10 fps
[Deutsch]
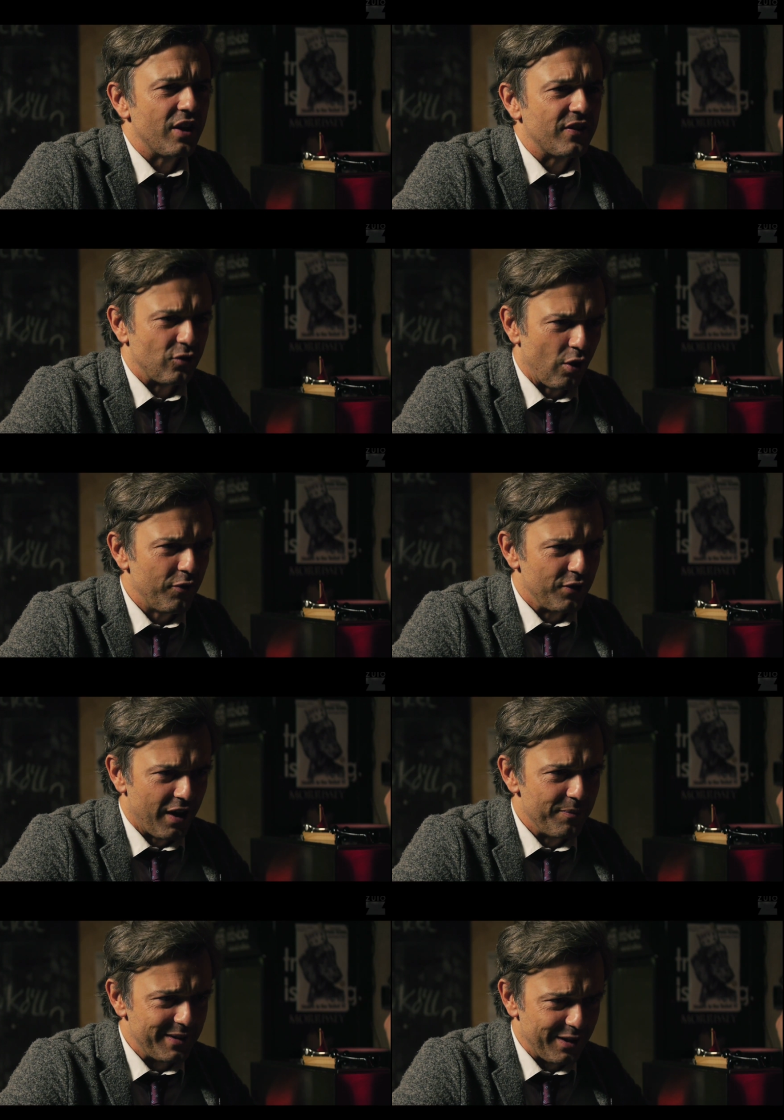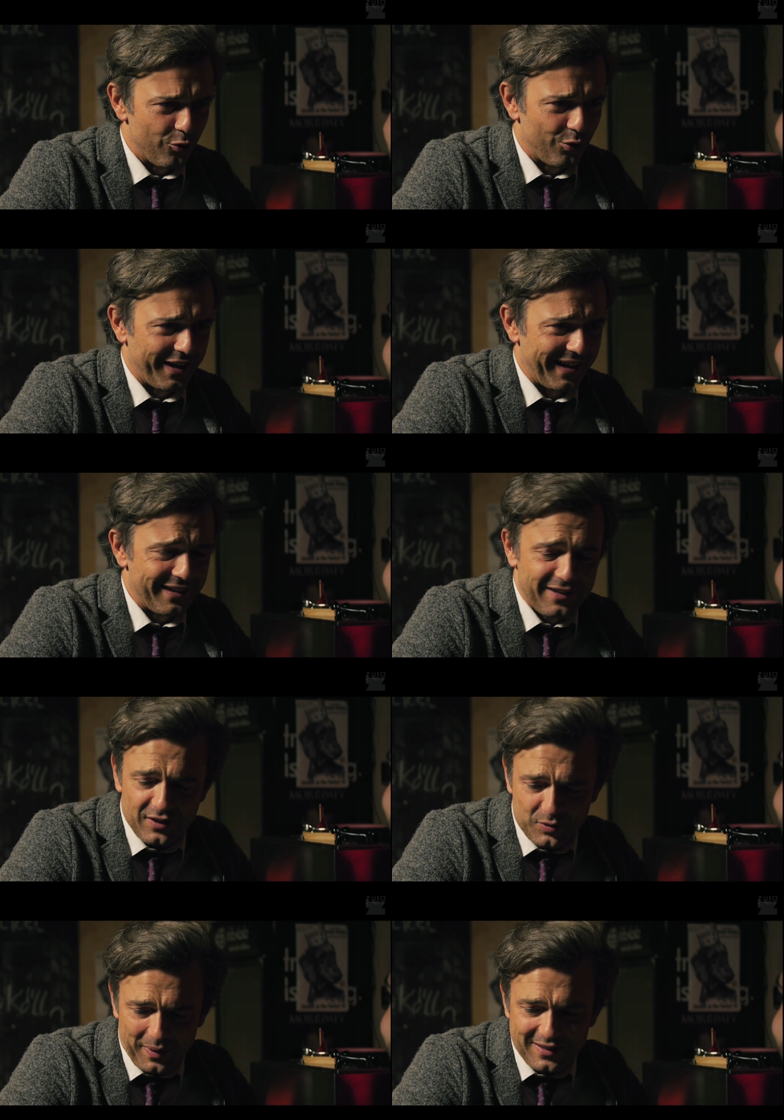scheiß Kartoffel da, mit der du geredet
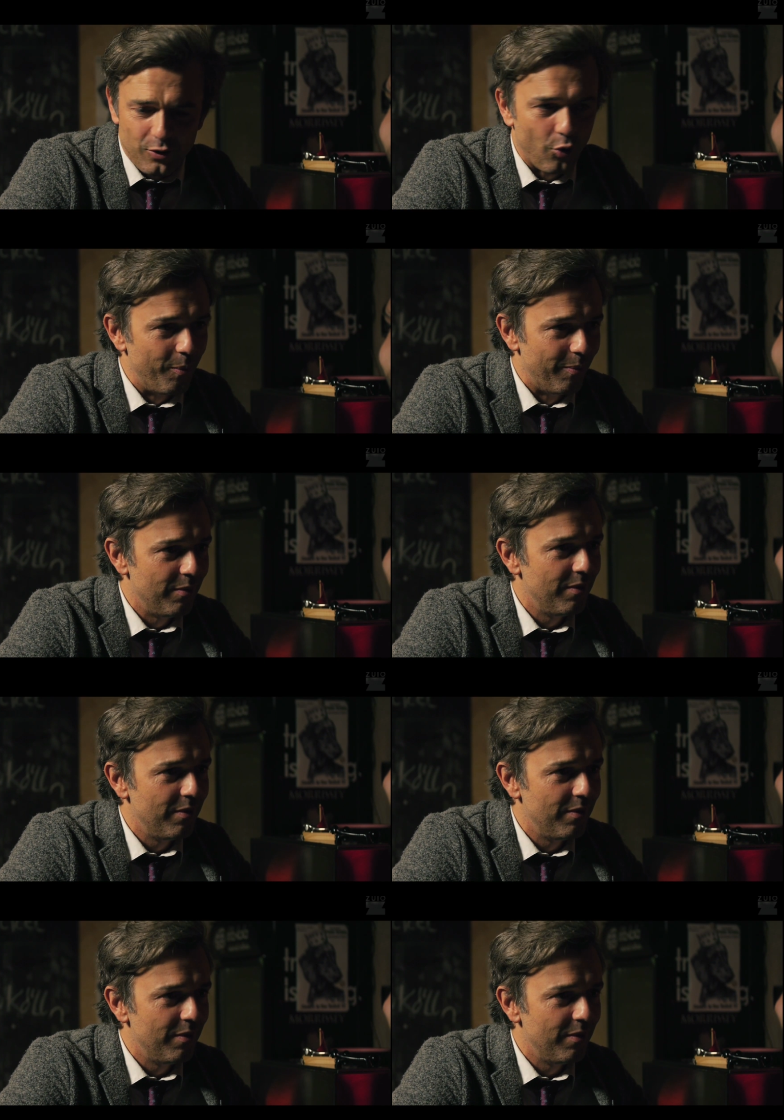hast, ich bring den um.